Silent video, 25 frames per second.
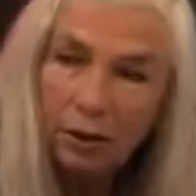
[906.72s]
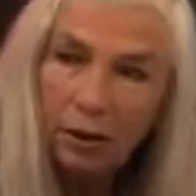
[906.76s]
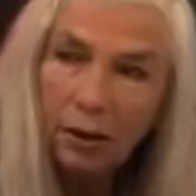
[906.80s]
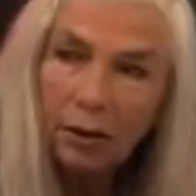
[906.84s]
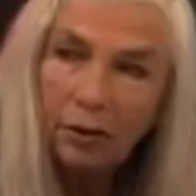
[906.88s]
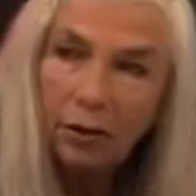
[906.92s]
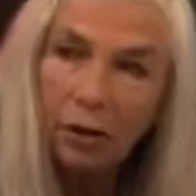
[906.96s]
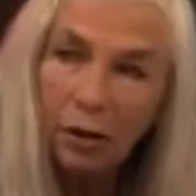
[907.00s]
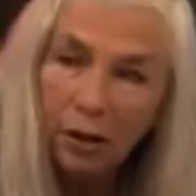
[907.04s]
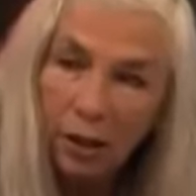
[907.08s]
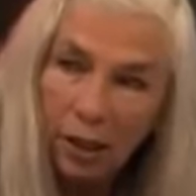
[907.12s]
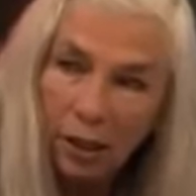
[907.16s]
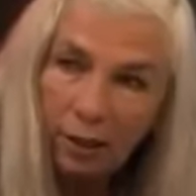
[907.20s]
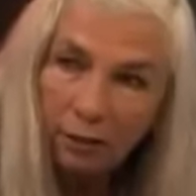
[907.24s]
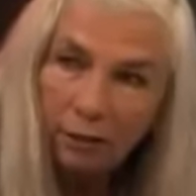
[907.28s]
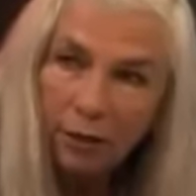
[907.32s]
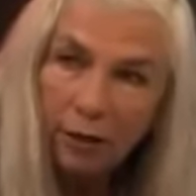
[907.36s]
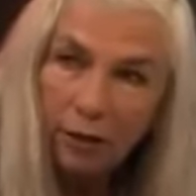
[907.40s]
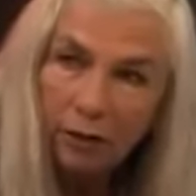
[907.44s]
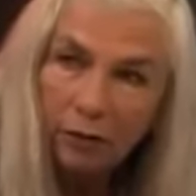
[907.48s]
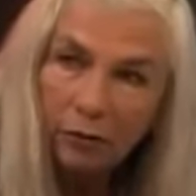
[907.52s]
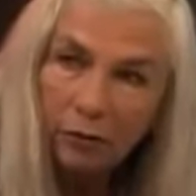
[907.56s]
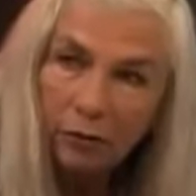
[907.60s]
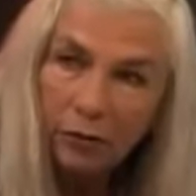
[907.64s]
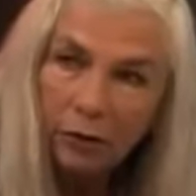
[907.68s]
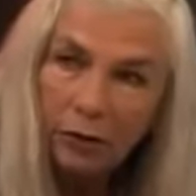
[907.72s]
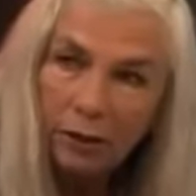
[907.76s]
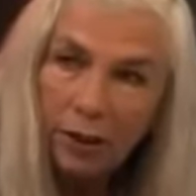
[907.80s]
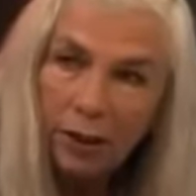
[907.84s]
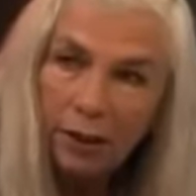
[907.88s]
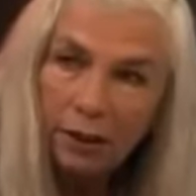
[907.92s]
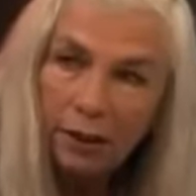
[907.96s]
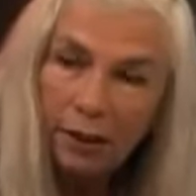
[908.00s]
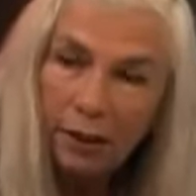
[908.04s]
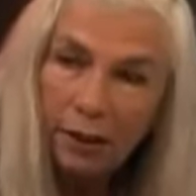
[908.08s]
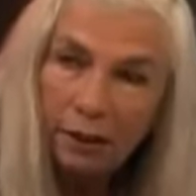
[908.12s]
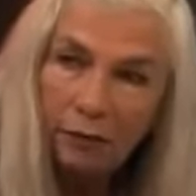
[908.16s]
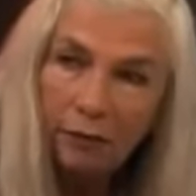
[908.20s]
die, die neue Anwendung von
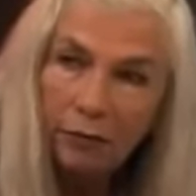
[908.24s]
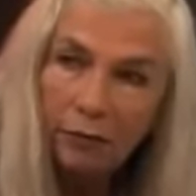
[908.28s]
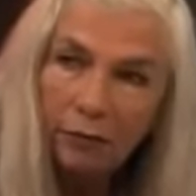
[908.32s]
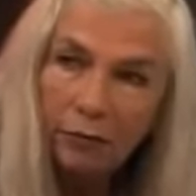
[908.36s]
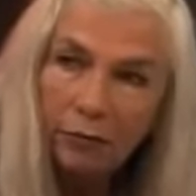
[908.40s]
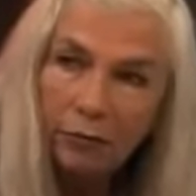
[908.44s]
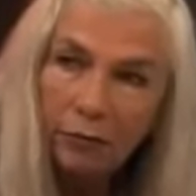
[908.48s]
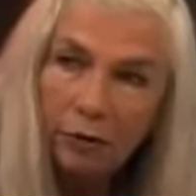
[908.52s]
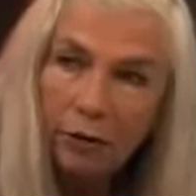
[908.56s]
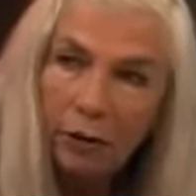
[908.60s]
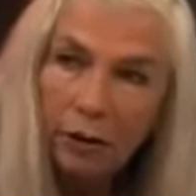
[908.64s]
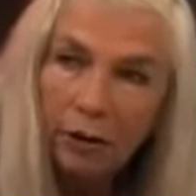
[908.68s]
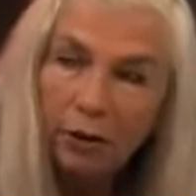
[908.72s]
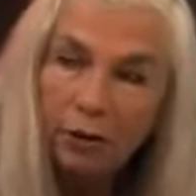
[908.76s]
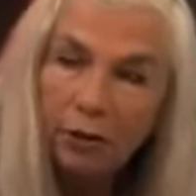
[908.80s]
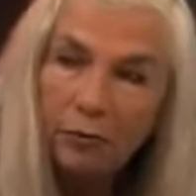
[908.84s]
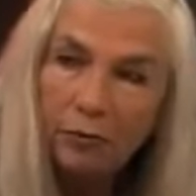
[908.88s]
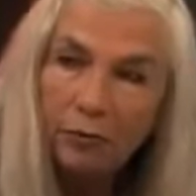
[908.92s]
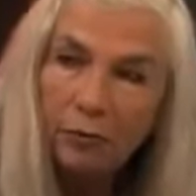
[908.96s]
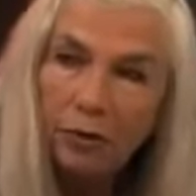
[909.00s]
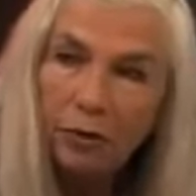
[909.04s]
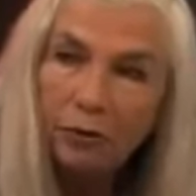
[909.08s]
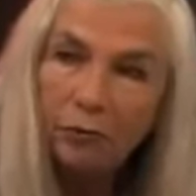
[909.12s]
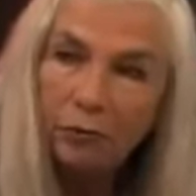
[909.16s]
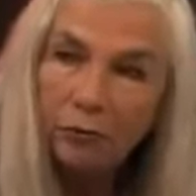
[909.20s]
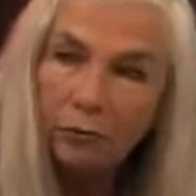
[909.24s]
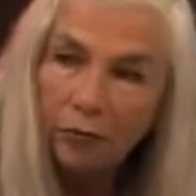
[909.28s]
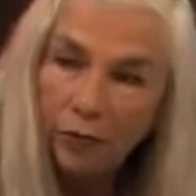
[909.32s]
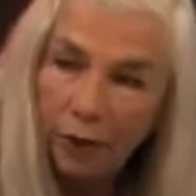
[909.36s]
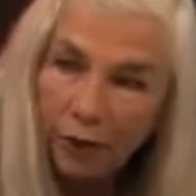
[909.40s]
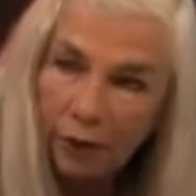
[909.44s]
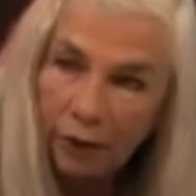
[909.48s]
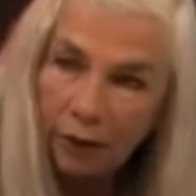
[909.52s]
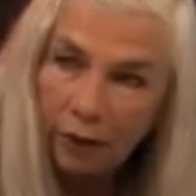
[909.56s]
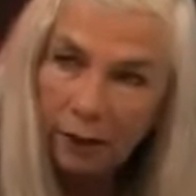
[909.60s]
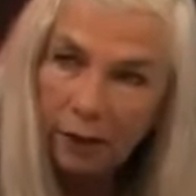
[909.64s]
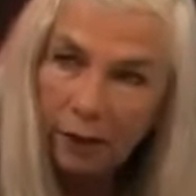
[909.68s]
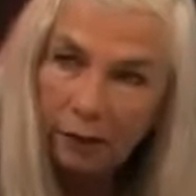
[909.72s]
Tesla für, für
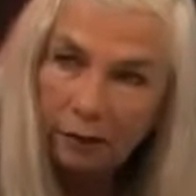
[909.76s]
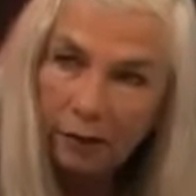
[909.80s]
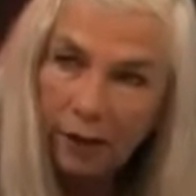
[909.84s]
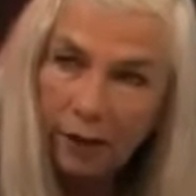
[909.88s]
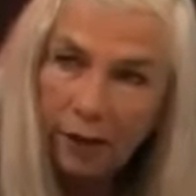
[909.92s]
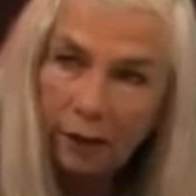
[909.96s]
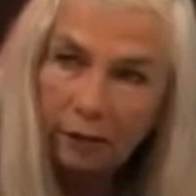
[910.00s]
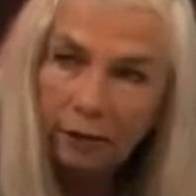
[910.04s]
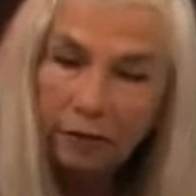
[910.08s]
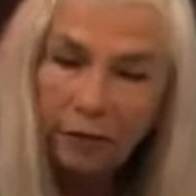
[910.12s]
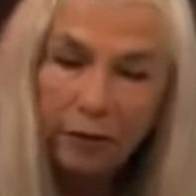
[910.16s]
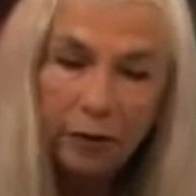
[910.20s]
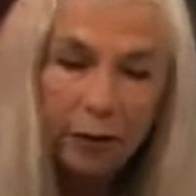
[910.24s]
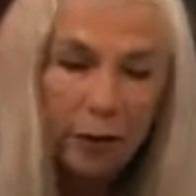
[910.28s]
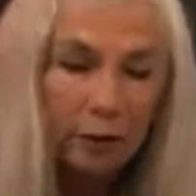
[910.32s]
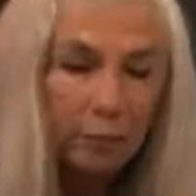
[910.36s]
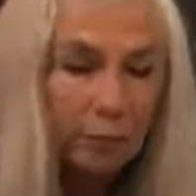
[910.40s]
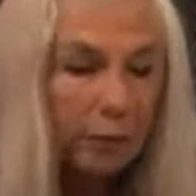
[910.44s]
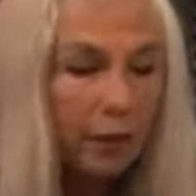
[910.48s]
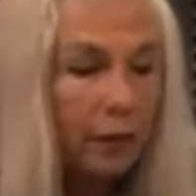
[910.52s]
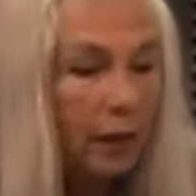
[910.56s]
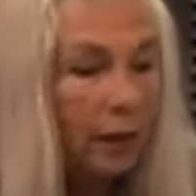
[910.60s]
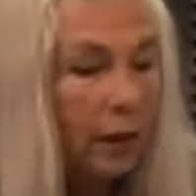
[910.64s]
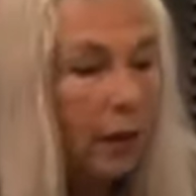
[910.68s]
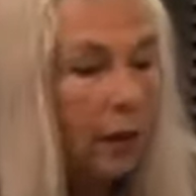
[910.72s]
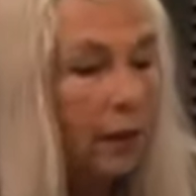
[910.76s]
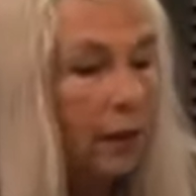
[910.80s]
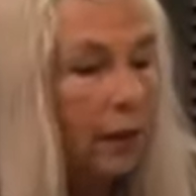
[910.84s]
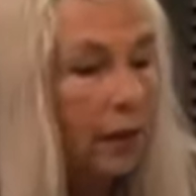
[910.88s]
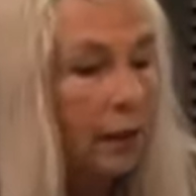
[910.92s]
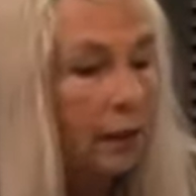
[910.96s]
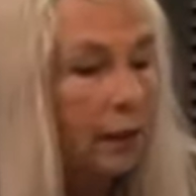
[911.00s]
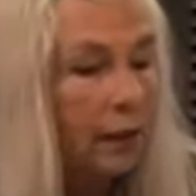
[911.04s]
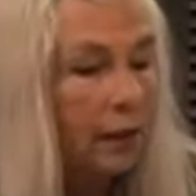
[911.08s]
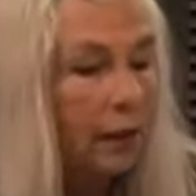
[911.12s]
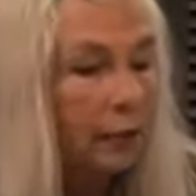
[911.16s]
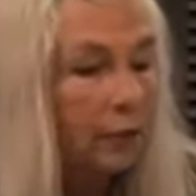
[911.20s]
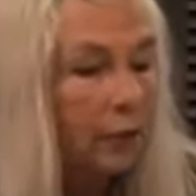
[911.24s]
friedliche Zwecke wirbt.
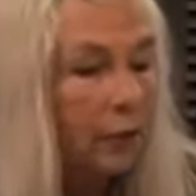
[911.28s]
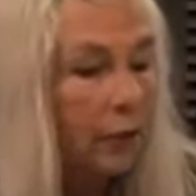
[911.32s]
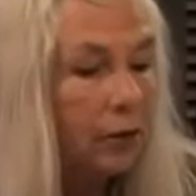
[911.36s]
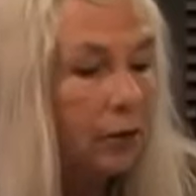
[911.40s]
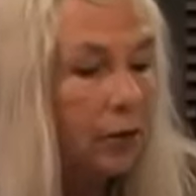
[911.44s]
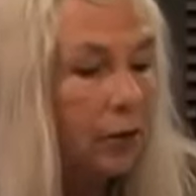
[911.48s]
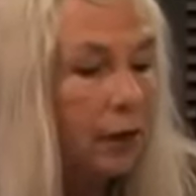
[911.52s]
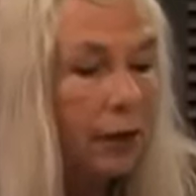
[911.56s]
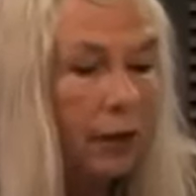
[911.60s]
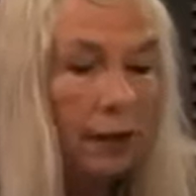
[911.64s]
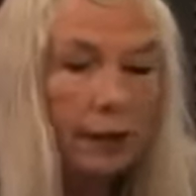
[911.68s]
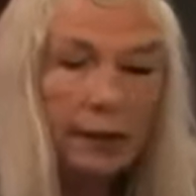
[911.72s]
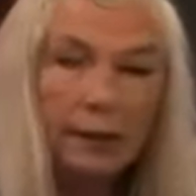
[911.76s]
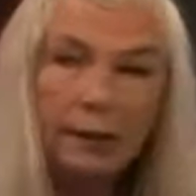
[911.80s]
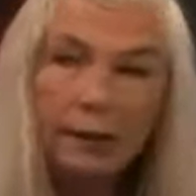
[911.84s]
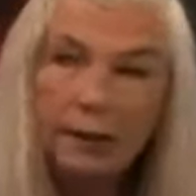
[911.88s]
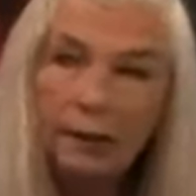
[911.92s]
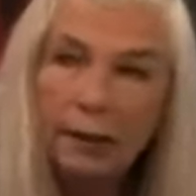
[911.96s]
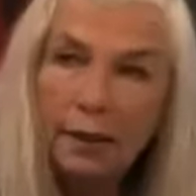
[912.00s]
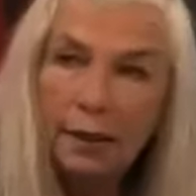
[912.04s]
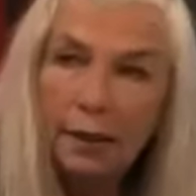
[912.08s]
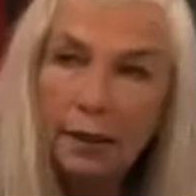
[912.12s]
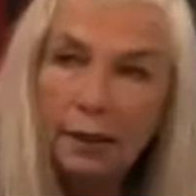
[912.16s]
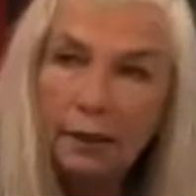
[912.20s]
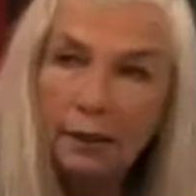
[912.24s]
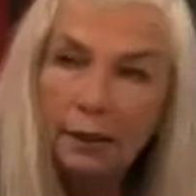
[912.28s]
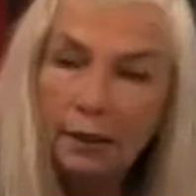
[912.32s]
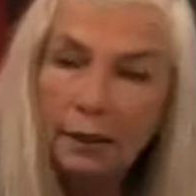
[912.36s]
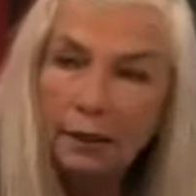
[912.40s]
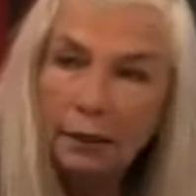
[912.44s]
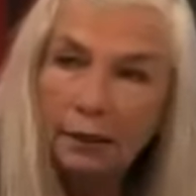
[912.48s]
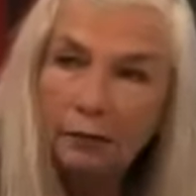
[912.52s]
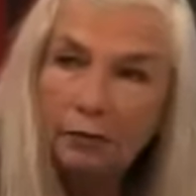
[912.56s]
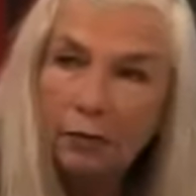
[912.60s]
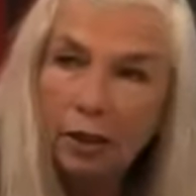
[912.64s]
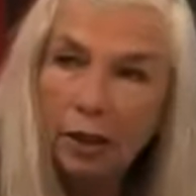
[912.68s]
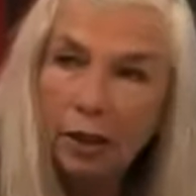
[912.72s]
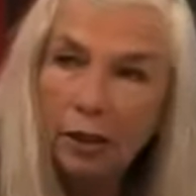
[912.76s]
Da gibt es also eine ganze
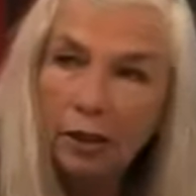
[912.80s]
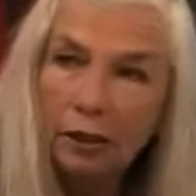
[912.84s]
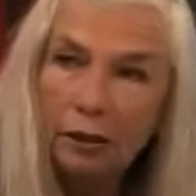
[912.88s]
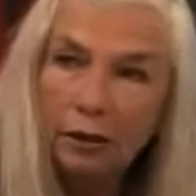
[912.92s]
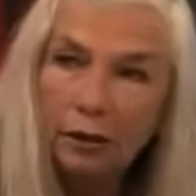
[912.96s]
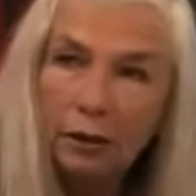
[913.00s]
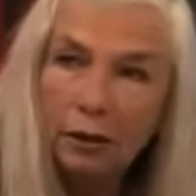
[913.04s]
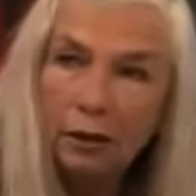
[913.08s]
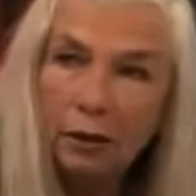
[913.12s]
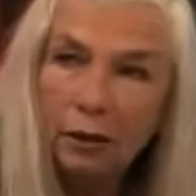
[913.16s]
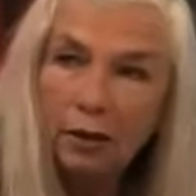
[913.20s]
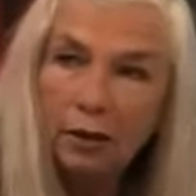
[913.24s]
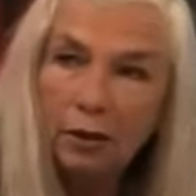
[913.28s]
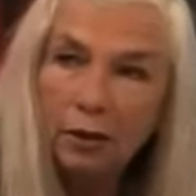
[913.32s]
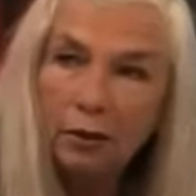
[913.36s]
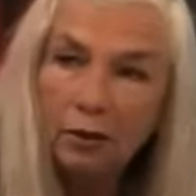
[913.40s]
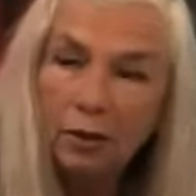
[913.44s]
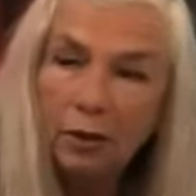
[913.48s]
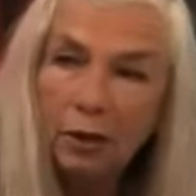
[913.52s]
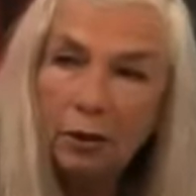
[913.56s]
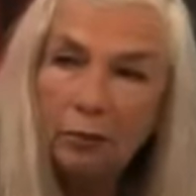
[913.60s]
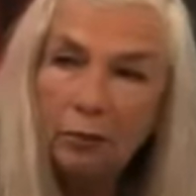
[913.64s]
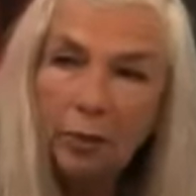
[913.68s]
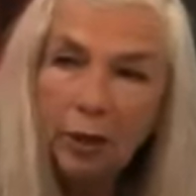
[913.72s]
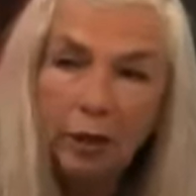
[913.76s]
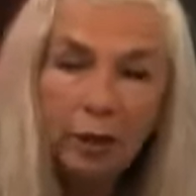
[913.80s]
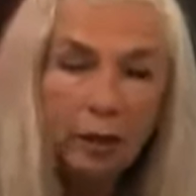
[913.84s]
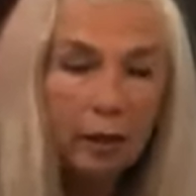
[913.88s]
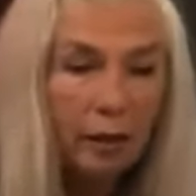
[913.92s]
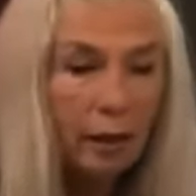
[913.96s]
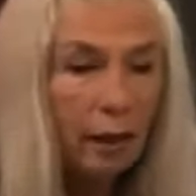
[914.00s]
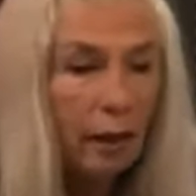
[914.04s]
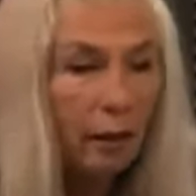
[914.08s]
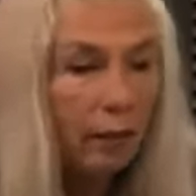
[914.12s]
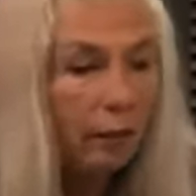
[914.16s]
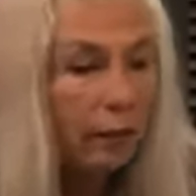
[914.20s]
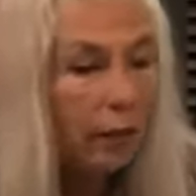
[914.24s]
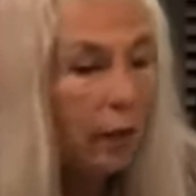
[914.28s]
Szene, die vor allen Dingen sich auch in
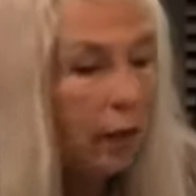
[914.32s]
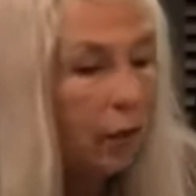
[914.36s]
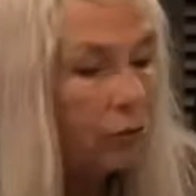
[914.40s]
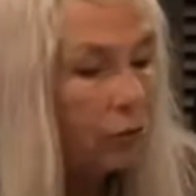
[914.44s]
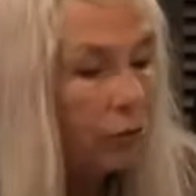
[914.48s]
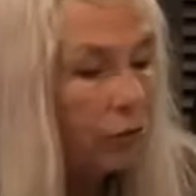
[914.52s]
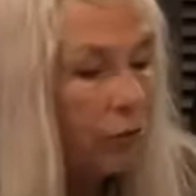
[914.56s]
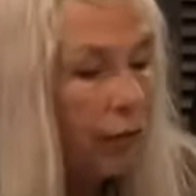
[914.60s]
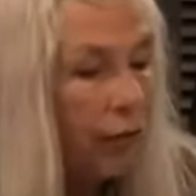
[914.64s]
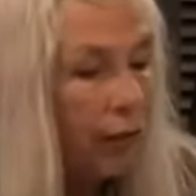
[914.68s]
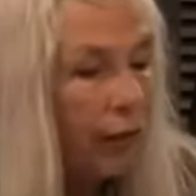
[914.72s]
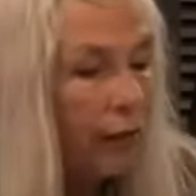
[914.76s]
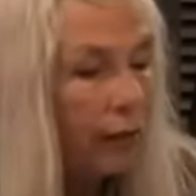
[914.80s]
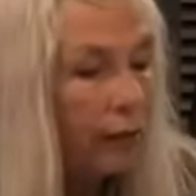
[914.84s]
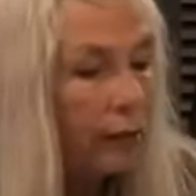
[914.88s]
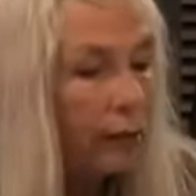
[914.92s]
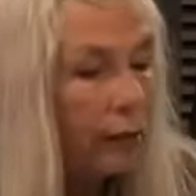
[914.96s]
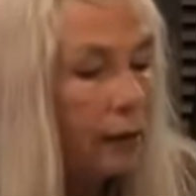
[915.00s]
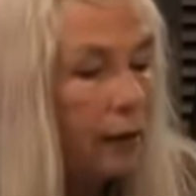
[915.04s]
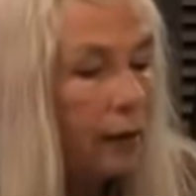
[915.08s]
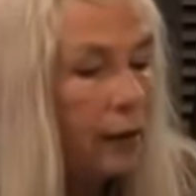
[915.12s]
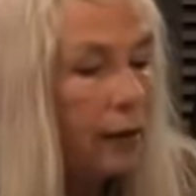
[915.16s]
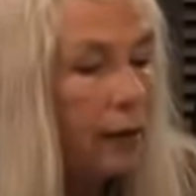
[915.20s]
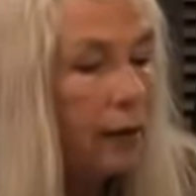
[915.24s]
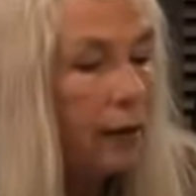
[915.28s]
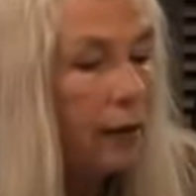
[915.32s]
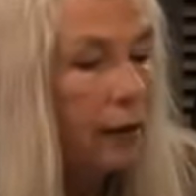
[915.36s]
Südamerika aufhält.